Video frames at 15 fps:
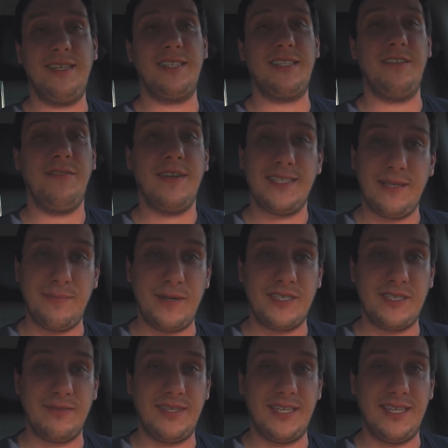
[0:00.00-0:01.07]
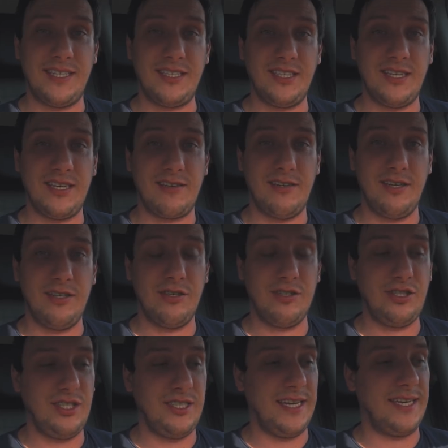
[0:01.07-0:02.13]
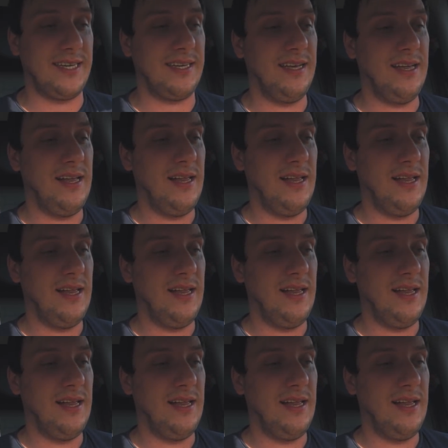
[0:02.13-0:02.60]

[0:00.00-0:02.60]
Także Was zapraszam serdecznie na kolejny odcinek